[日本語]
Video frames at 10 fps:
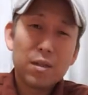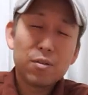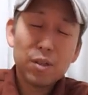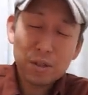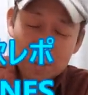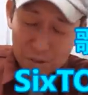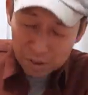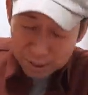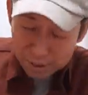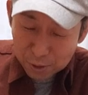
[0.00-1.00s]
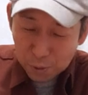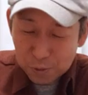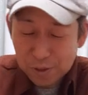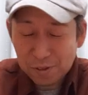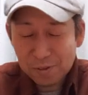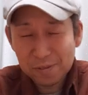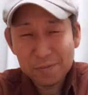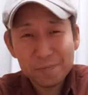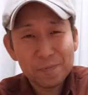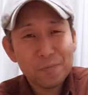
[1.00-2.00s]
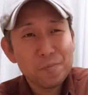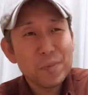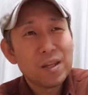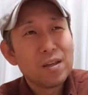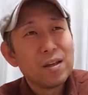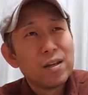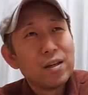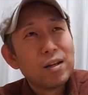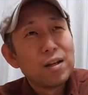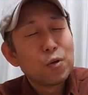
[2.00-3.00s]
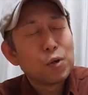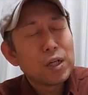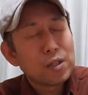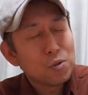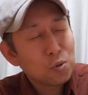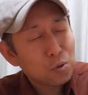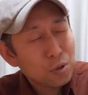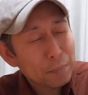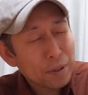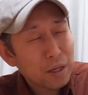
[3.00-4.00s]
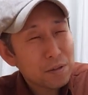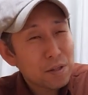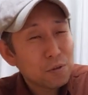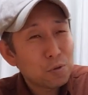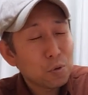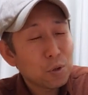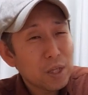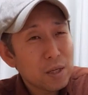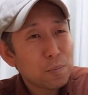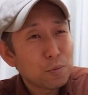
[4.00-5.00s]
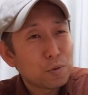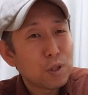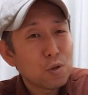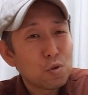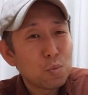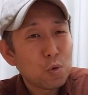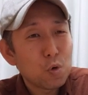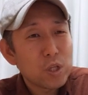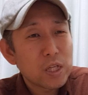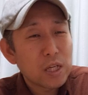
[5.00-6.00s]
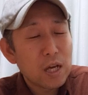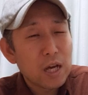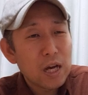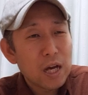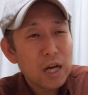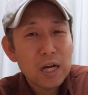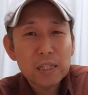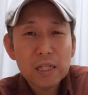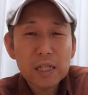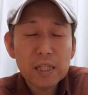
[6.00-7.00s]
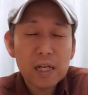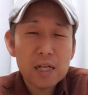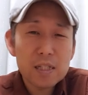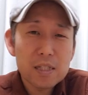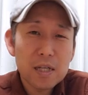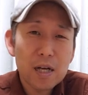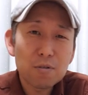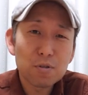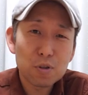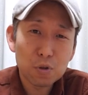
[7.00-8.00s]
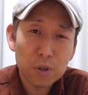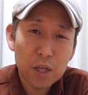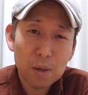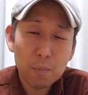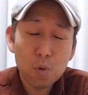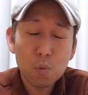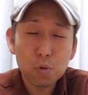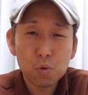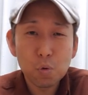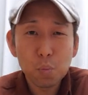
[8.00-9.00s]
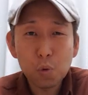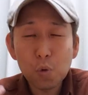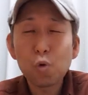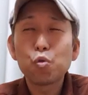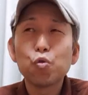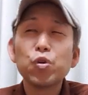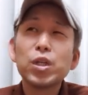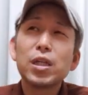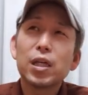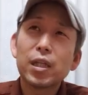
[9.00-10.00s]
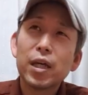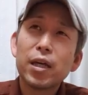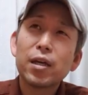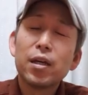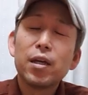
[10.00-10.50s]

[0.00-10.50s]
切ない曲ですこれだからちょっとやっぱカセットテープっていうものに儚げな感じがあるんでしょうねもうそのものの雰囲気がね